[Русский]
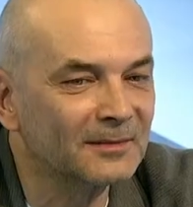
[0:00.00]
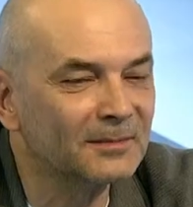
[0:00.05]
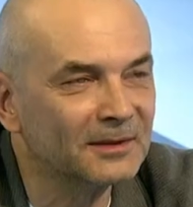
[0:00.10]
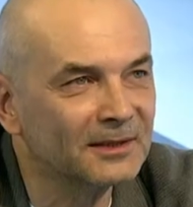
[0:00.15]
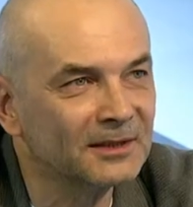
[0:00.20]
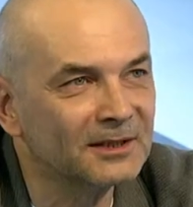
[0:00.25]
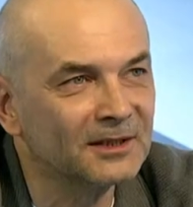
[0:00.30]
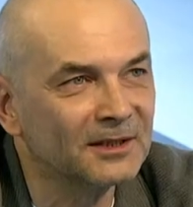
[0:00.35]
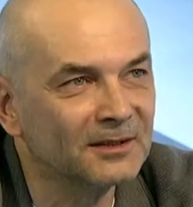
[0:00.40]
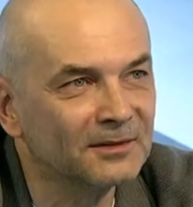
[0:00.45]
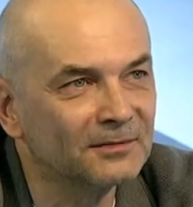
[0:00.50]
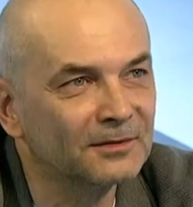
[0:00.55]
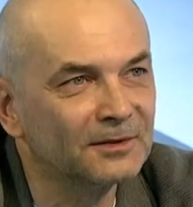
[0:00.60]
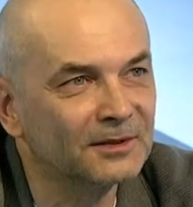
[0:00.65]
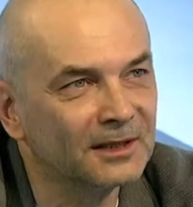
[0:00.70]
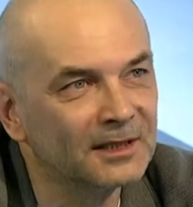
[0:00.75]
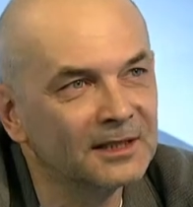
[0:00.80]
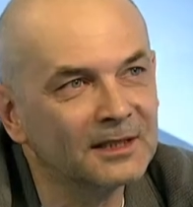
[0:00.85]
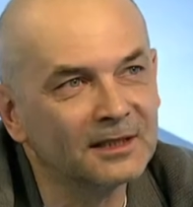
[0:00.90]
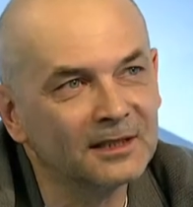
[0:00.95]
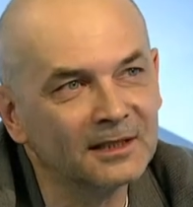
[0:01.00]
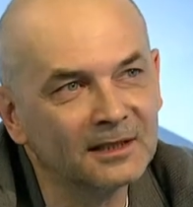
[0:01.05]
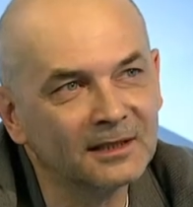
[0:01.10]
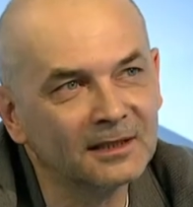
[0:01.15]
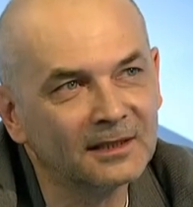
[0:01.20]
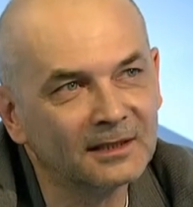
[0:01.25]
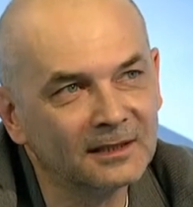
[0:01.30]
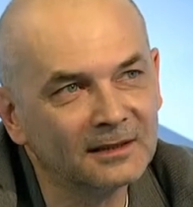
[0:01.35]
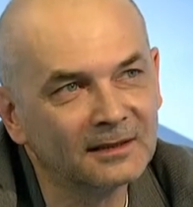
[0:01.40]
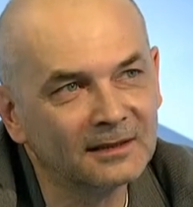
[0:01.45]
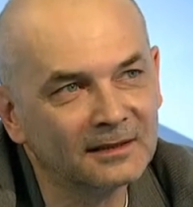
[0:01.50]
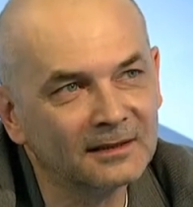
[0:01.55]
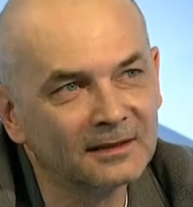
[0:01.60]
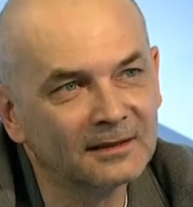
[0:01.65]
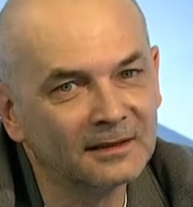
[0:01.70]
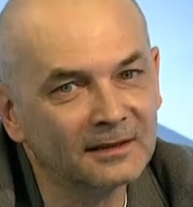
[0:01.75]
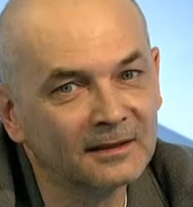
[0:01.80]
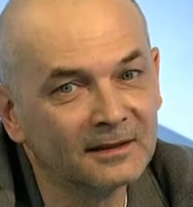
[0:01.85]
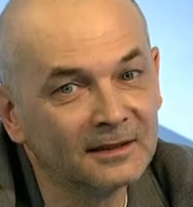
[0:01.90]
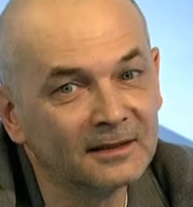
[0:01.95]
приезжают вот они. И э,
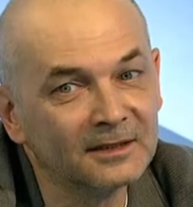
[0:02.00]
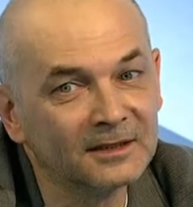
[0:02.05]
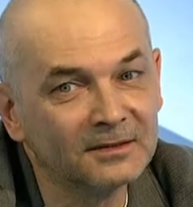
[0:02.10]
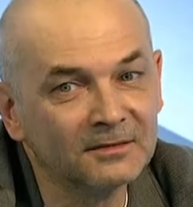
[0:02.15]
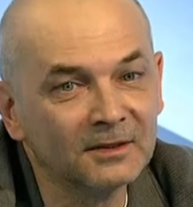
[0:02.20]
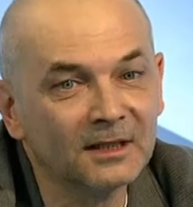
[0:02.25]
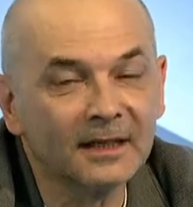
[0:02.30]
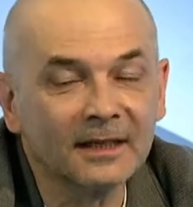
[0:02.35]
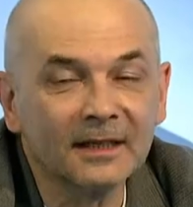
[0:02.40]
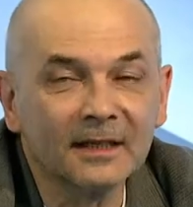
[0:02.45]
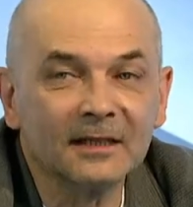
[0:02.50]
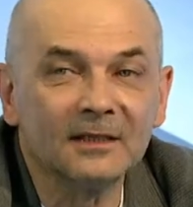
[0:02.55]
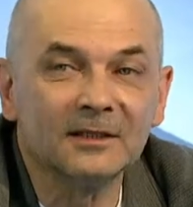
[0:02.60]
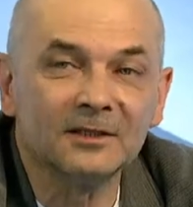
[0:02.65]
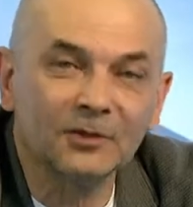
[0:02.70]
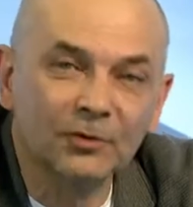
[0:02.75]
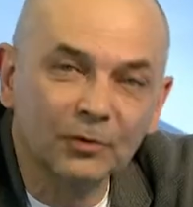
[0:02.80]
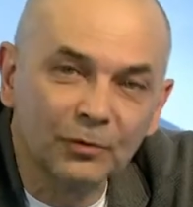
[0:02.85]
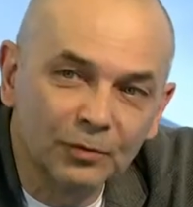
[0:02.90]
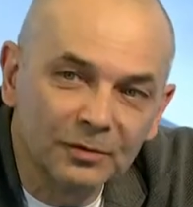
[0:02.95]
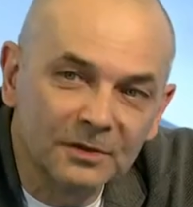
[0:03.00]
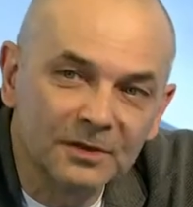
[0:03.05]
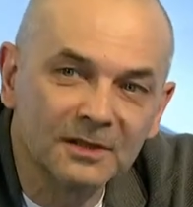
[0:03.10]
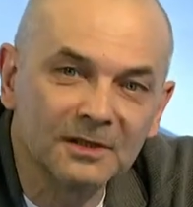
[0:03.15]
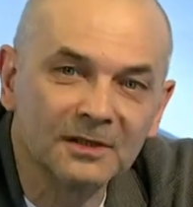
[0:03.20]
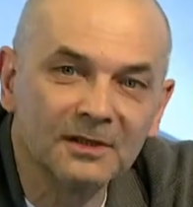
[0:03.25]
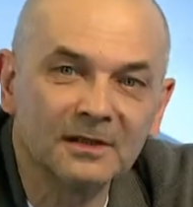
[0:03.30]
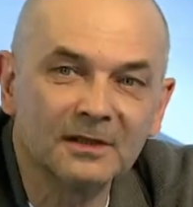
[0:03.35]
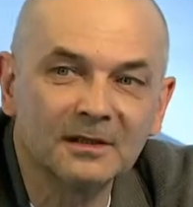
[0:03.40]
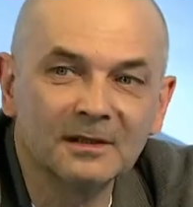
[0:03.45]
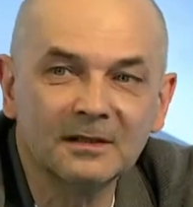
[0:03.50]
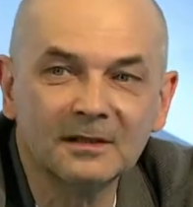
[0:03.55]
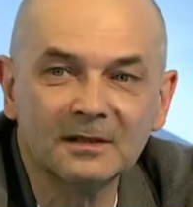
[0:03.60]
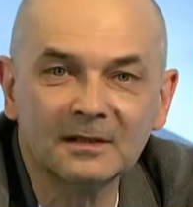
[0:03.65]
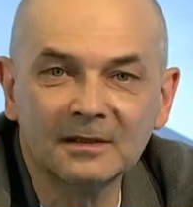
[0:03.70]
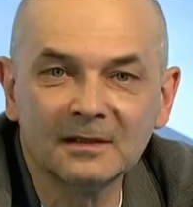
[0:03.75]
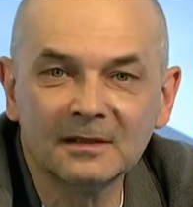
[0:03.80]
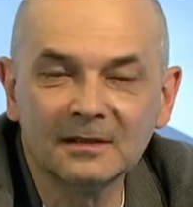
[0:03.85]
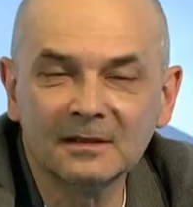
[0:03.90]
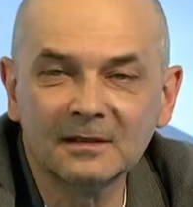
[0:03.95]
это действительно и Якутия, и,
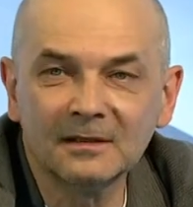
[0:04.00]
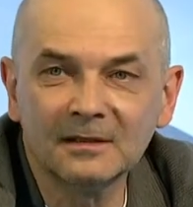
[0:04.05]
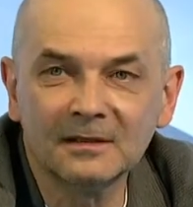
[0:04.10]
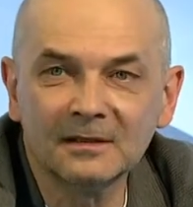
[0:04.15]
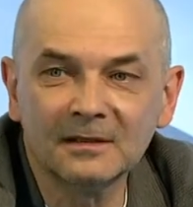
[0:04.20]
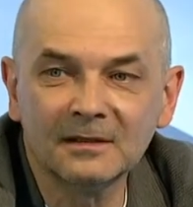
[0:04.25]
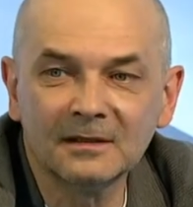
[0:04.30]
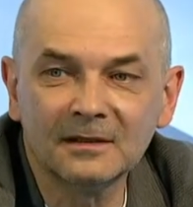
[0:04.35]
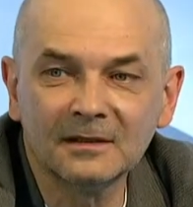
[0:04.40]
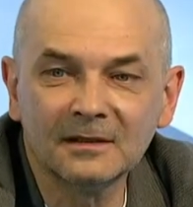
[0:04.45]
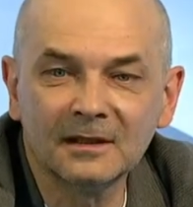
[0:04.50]
и, и, и